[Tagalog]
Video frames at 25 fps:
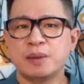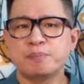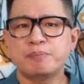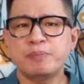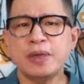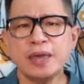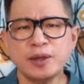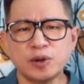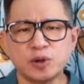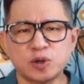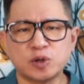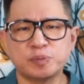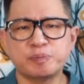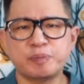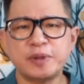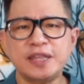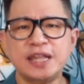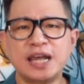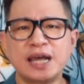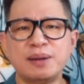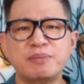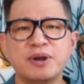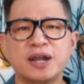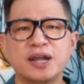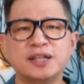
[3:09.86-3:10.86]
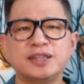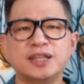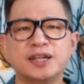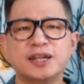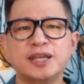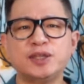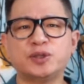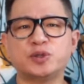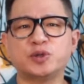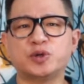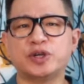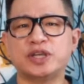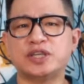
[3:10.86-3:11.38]
Pero pinakamaganda
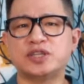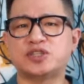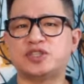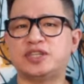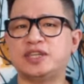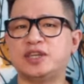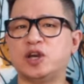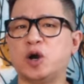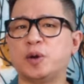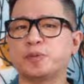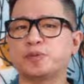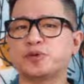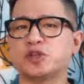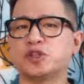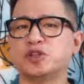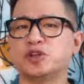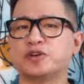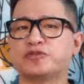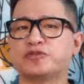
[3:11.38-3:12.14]
rito is the option